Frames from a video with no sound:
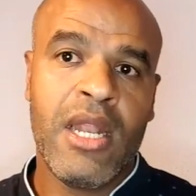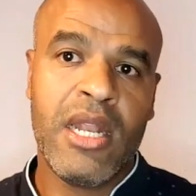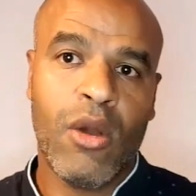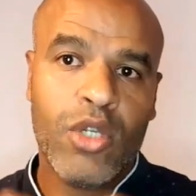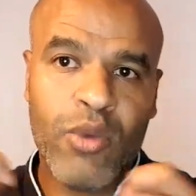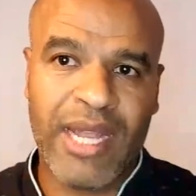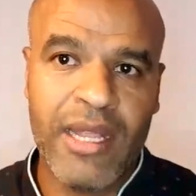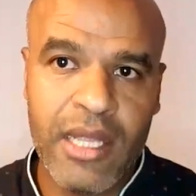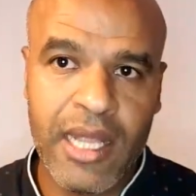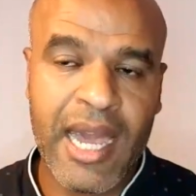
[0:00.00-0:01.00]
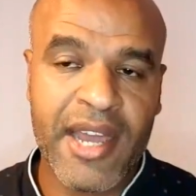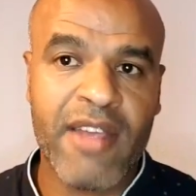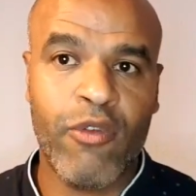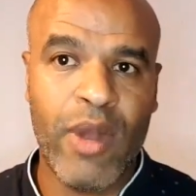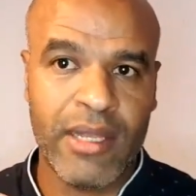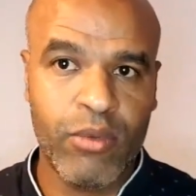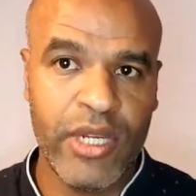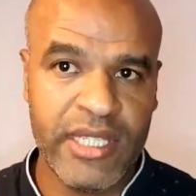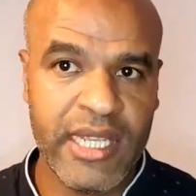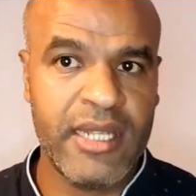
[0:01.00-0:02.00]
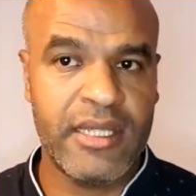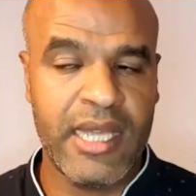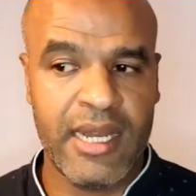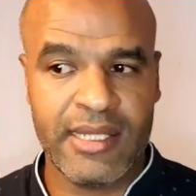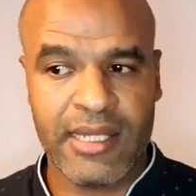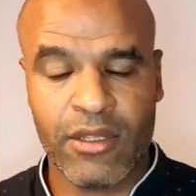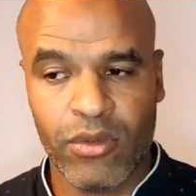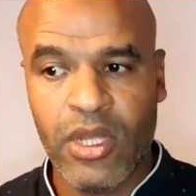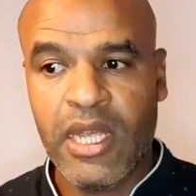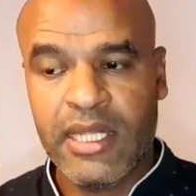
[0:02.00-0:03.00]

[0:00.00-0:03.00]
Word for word: آه، خرج واحد القرار في واحد البوليتين ديال الاستادو